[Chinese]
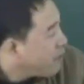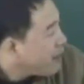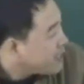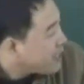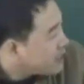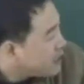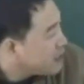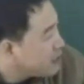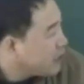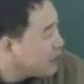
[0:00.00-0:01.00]
半夏泻
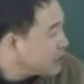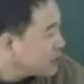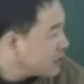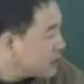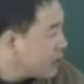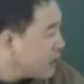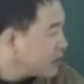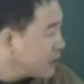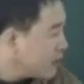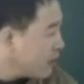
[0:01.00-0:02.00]
心汤呢是治疗
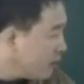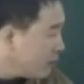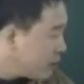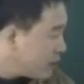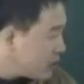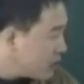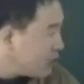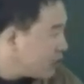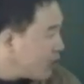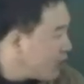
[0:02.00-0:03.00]
这种脾症
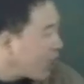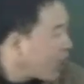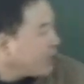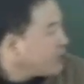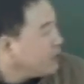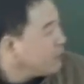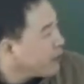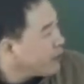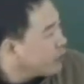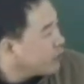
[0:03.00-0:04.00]
寒热
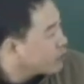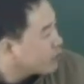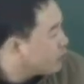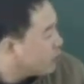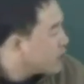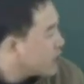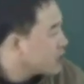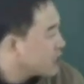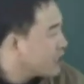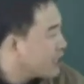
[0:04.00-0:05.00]
并用苦
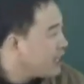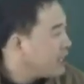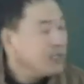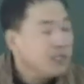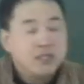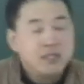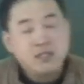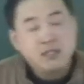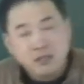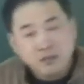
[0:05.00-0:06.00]
降心开
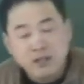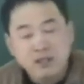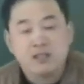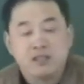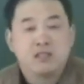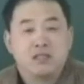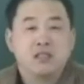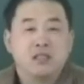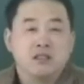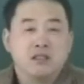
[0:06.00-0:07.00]
这个方子你要知
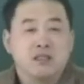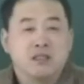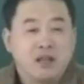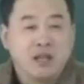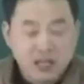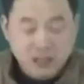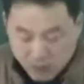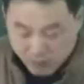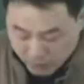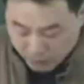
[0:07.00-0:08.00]
道这是治疗寒
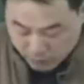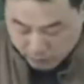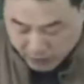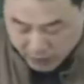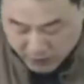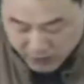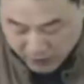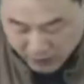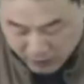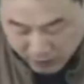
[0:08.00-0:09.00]
热并用苦降心
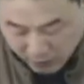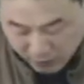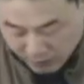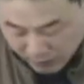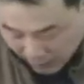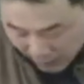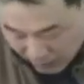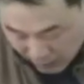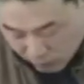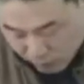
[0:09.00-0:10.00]
开治疗
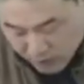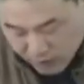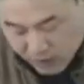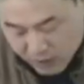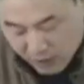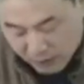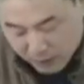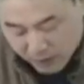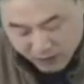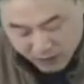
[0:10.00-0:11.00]
寒热互结心下
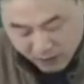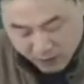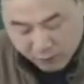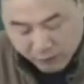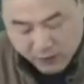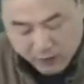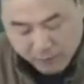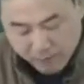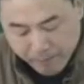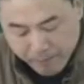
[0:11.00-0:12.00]
脾症的一个方子。